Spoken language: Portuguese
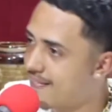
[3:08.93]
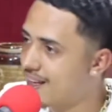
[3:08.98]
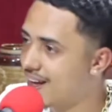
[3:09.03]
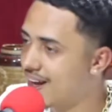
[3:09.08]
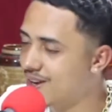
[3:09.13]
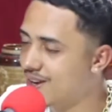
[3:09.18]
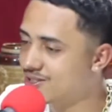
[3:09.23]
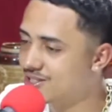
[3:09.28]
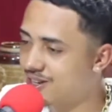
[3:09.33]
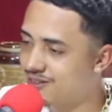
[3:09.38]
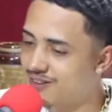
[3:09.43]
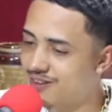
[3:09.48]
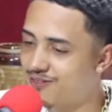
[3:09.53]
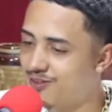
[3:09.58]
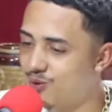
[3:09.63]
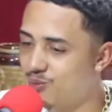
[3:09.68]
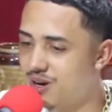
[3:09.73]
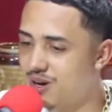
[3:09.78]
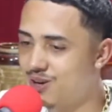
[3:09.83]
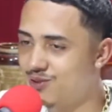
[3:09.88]
Aí o Xavier
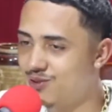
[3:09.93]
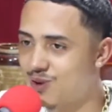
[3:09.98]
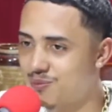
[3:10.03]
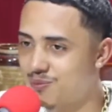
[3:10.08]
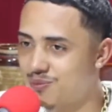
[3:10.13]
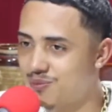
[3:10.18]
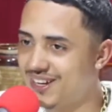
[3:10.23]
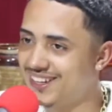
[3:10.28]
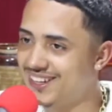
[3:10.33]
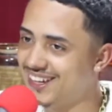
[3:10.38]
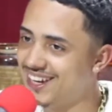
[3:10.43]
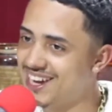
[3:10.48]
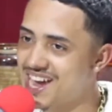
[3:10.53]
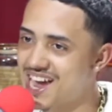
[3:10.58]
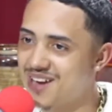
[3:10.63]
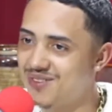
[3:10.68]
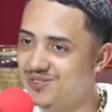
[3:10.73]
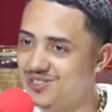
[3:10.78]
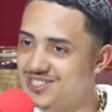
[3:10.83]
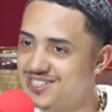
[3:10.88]
falou, mano, vou aprender.
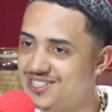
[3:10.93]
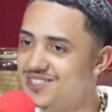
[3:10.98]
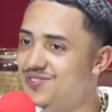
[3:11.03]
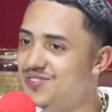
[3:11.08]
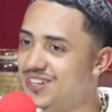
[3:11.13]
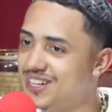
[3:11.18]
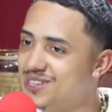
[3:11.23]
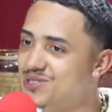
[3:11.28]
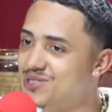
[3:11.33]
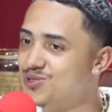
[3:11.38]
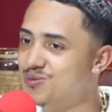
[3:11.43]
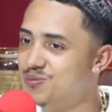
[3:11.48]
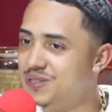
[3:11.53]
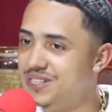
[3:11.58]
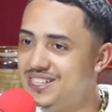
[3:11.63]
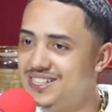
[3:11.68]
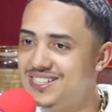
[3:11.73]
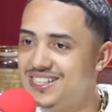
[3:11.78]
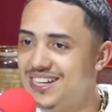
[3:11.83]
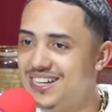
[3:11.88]
Aí você fica nos
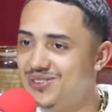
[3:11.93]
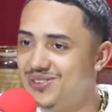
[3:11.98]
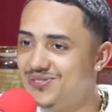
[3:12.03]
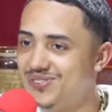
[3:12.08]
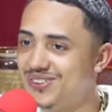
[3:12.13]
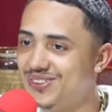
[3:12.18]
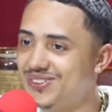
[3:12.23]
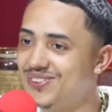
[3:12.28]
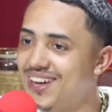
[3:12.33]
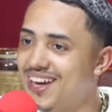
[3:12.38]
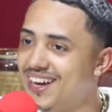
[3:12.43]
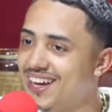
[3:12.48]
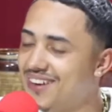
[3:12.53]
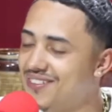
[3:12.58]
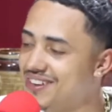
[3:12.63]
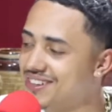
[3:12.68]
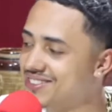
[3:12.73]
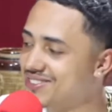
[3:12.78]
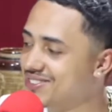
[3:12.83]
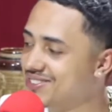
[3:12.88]
beats, aí eu fico na
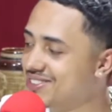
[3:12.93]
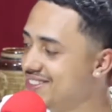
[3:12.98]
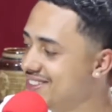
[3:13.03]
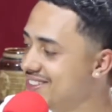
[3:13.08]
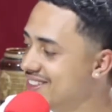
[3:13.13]
gravação de.